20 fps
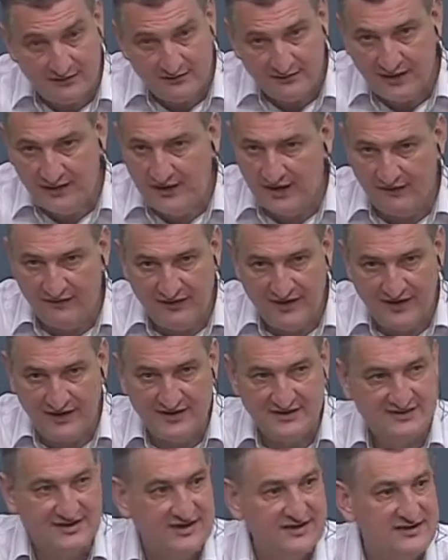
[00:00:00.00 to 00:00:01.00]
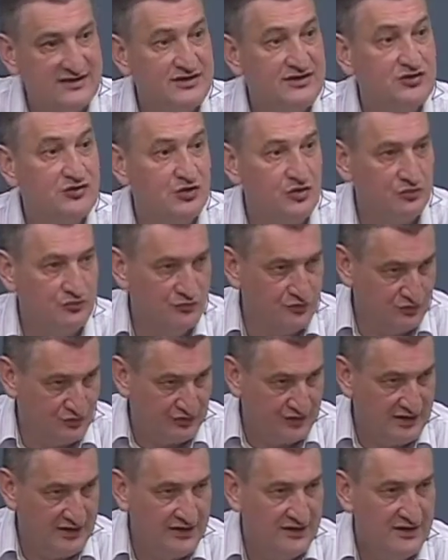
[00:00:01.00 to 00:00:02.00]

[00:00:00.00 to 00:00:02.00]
tem que haver a crescência de todo mundo, né?